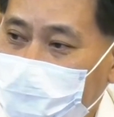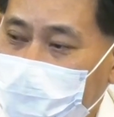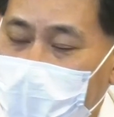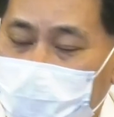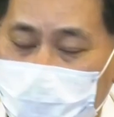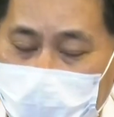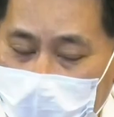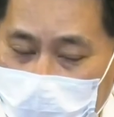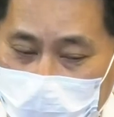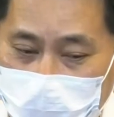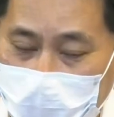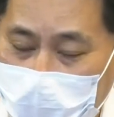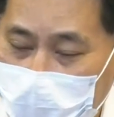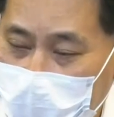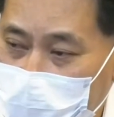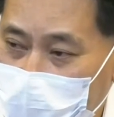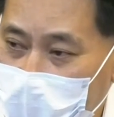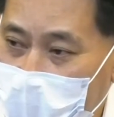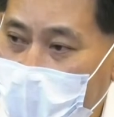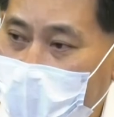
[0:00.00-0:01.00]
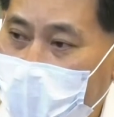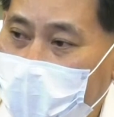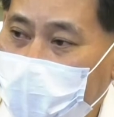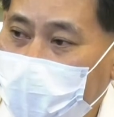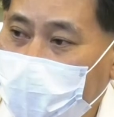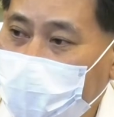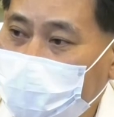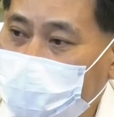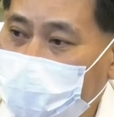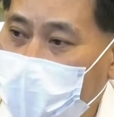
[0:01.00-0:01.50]
ก็เป็นตัวทำลาย
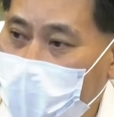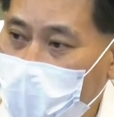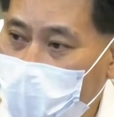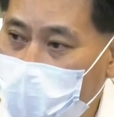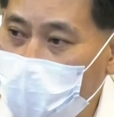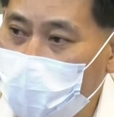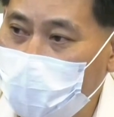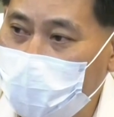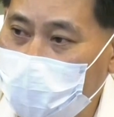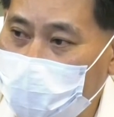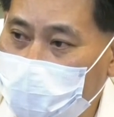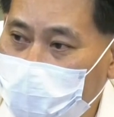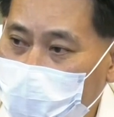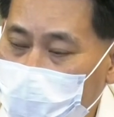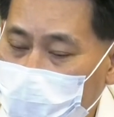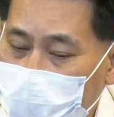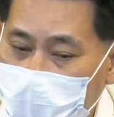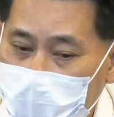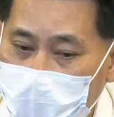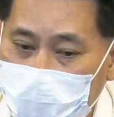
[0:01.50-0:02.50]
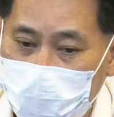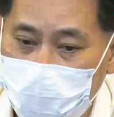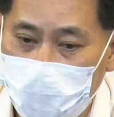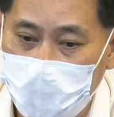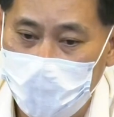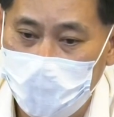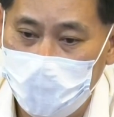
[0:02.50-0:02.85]
สังคม เพราะฉะนั้น